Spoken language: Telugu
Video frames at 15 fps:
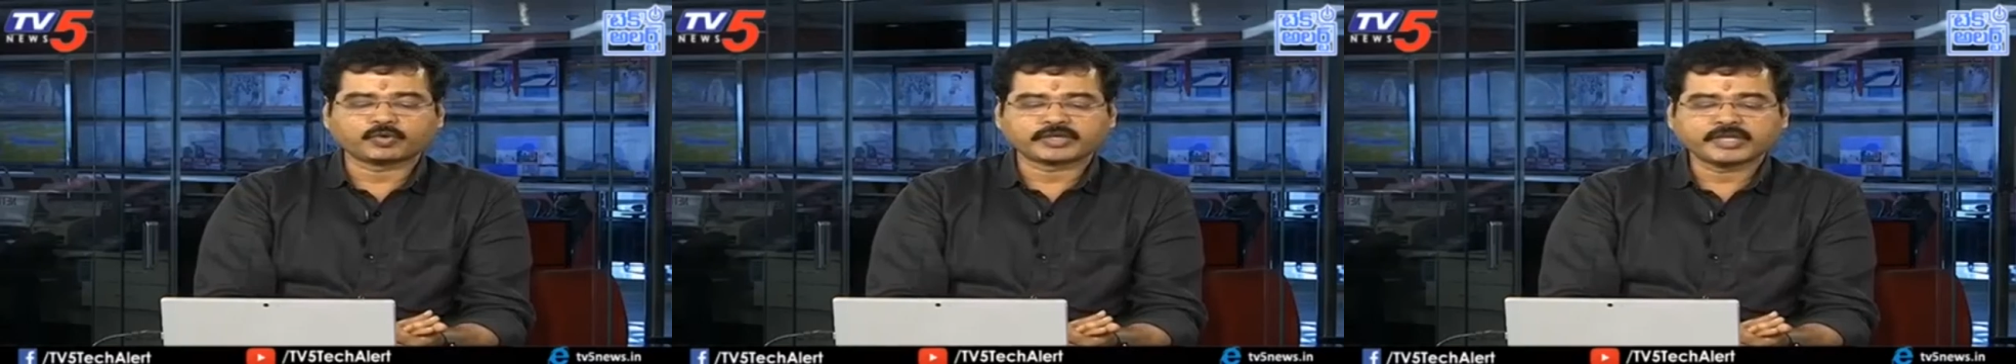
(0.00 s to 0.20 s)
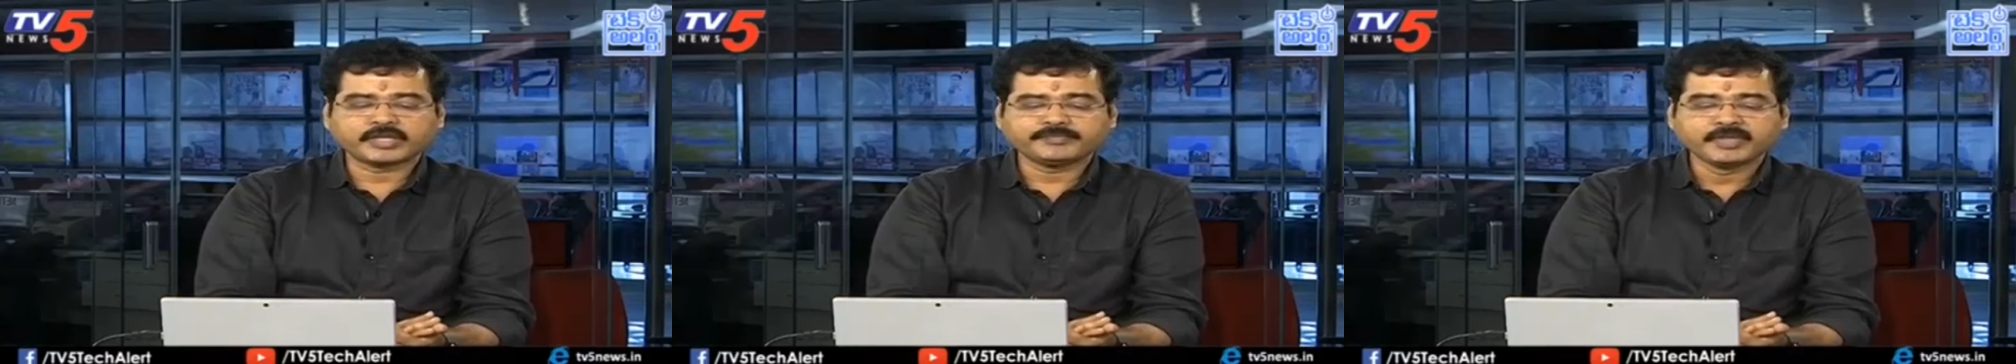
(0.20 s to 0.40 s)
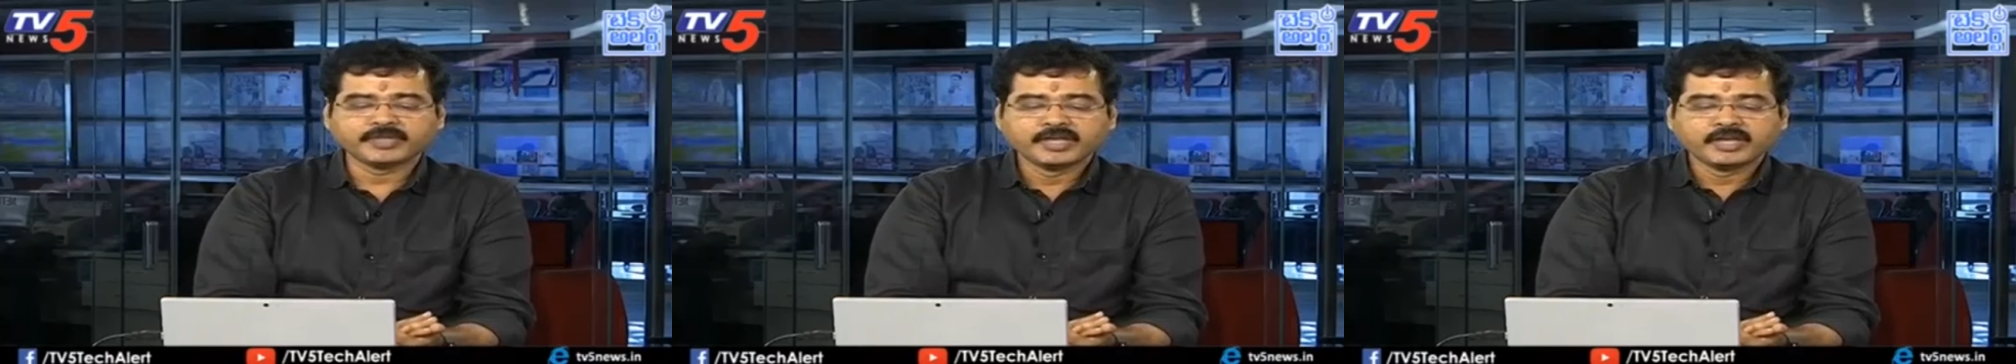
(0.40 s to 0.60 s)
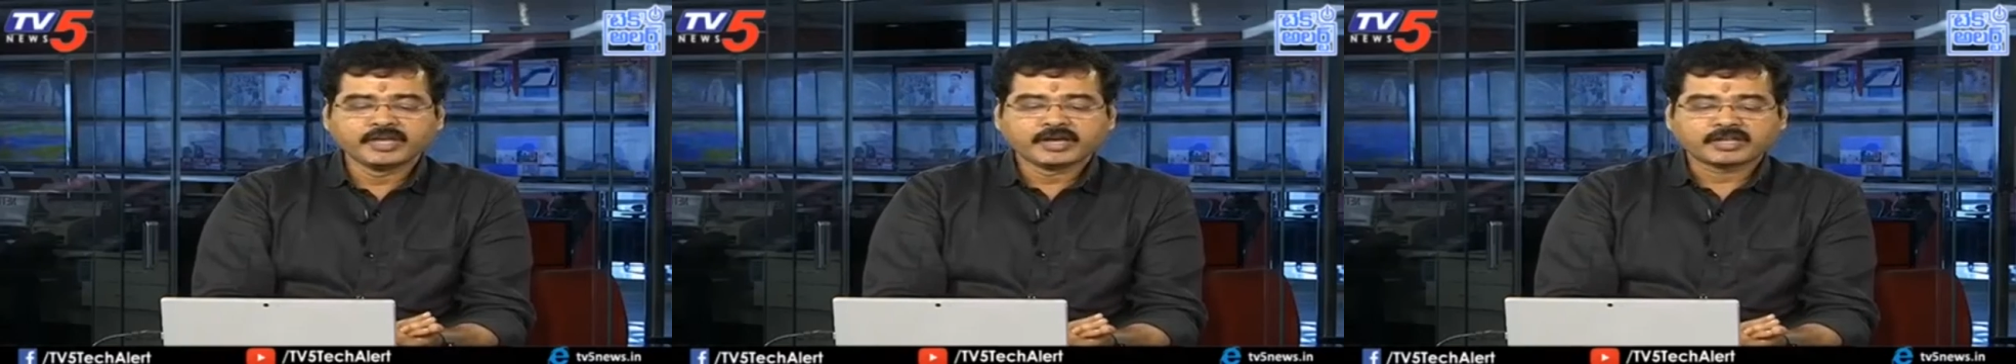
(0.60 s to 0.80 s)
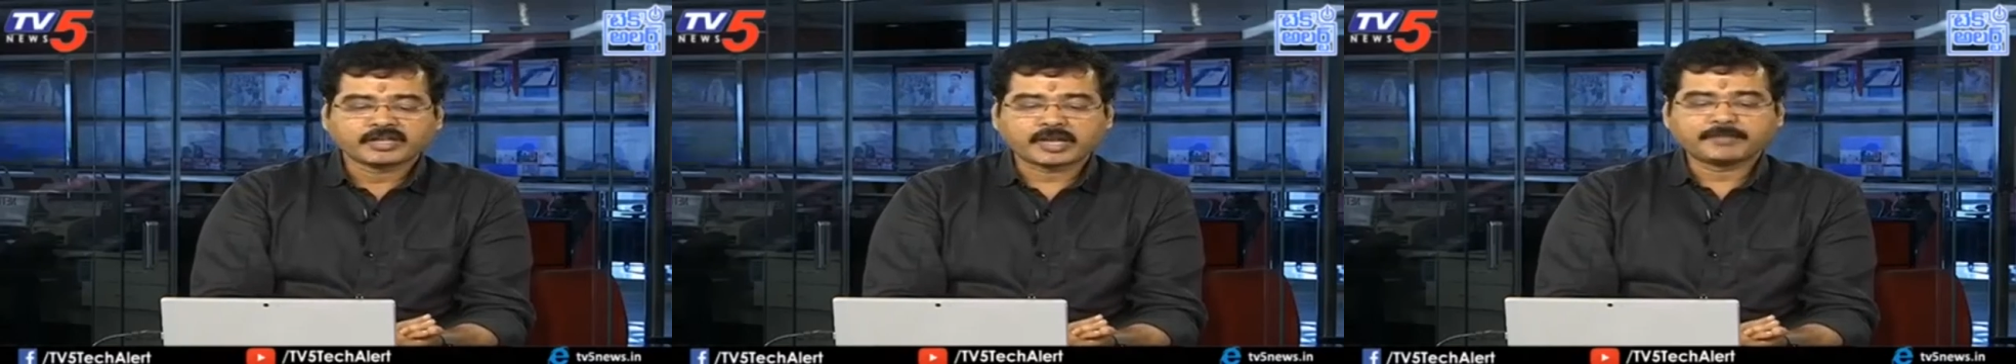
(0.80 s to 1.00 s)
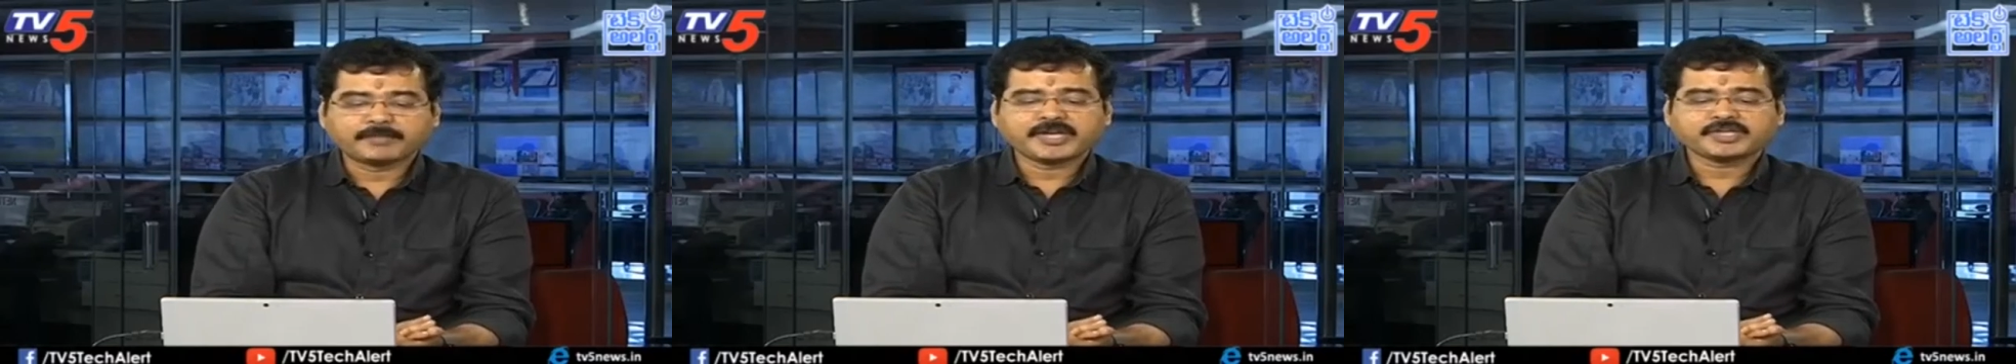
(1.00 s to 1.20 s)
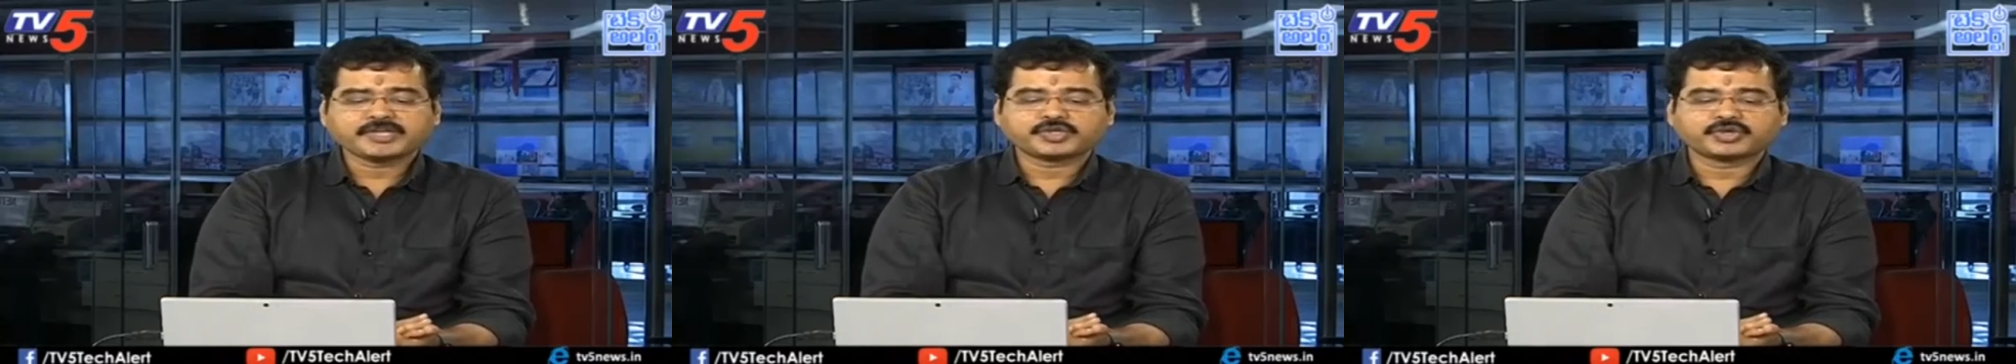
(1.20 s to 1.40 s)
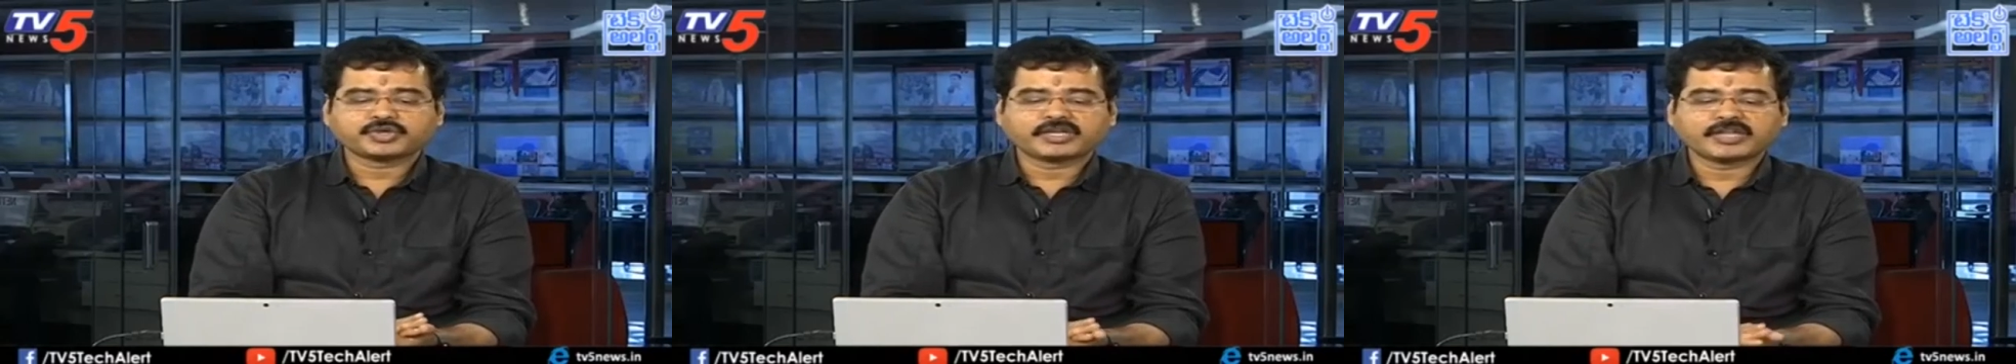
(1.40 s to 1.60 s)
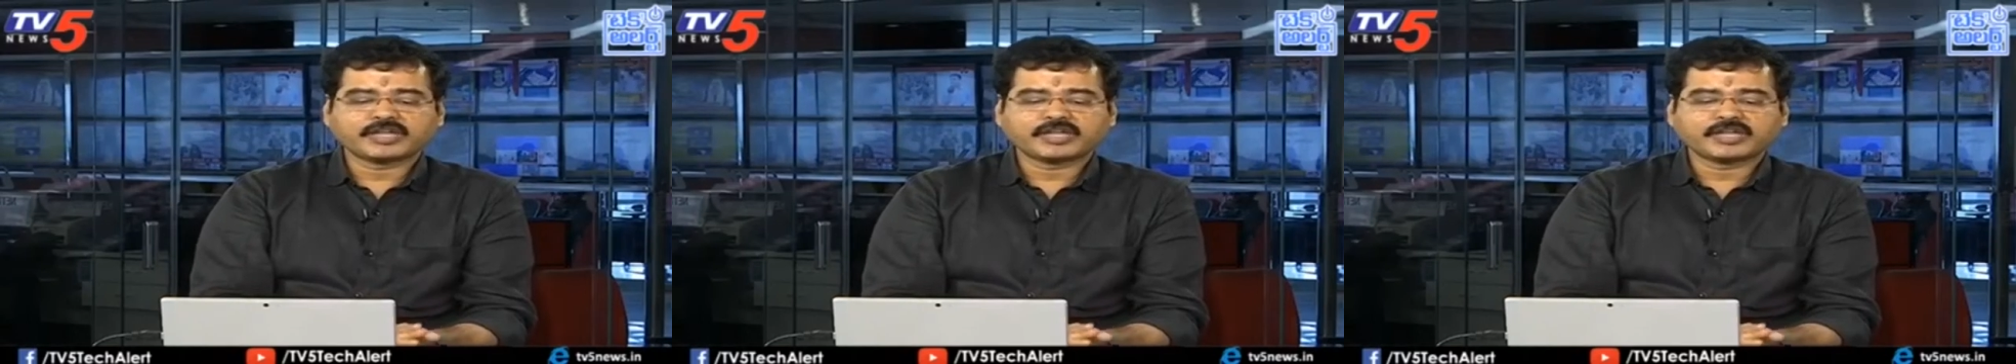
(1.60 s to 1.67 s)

పోతుంది రమేష్